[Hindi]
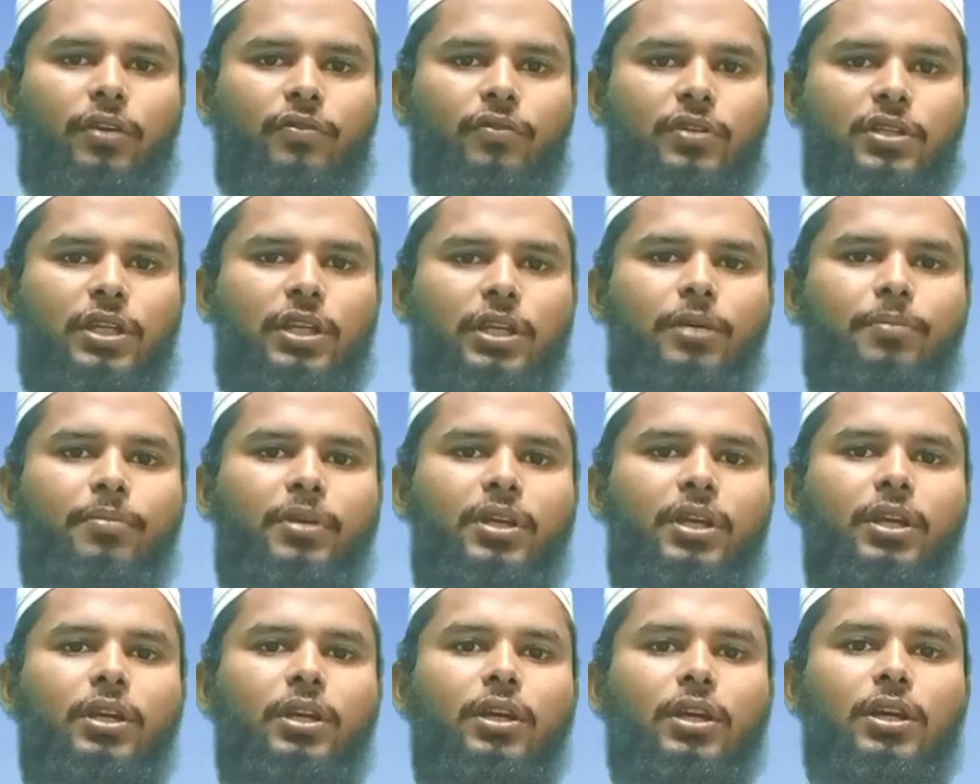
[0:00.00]
वसल्लम
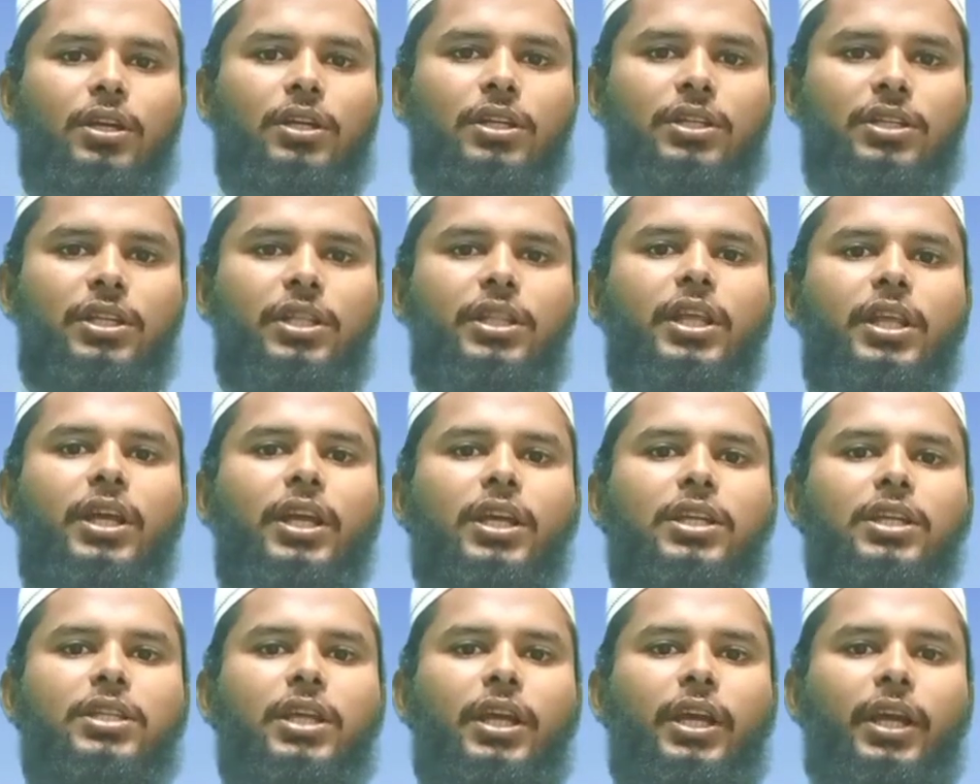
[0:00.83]
की
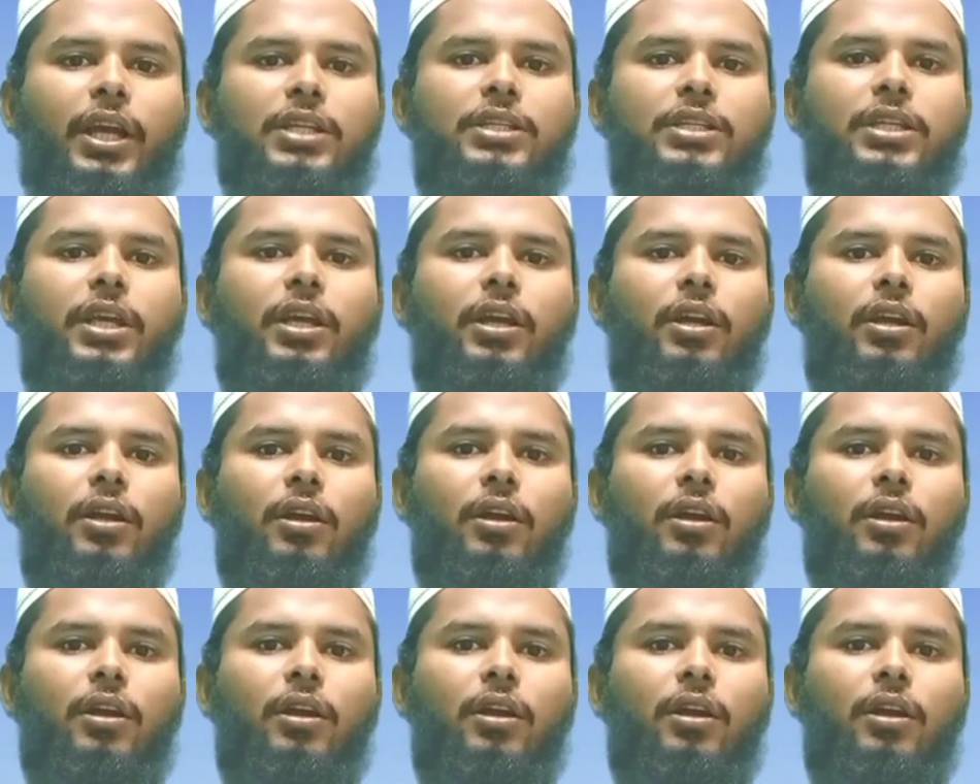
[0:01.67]
ज़िंदगी से कैसे